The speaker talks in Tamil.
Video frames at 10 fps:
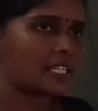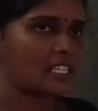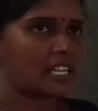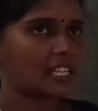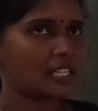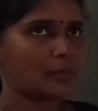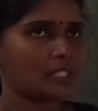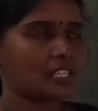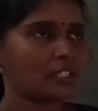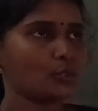அப்படின்னா என்ன
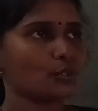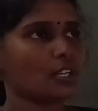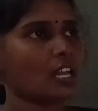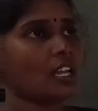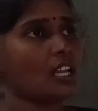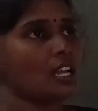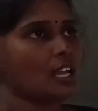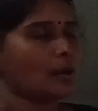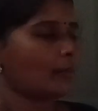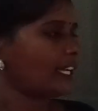அப்படின்னா யூஸ்வலாக
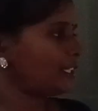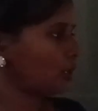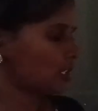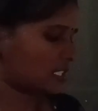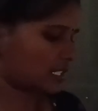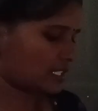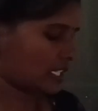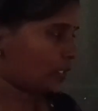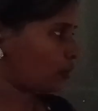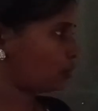மைட்டாசிஸ்
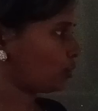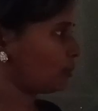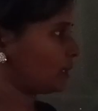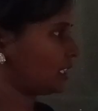எடுத்துக்கிட்டோம்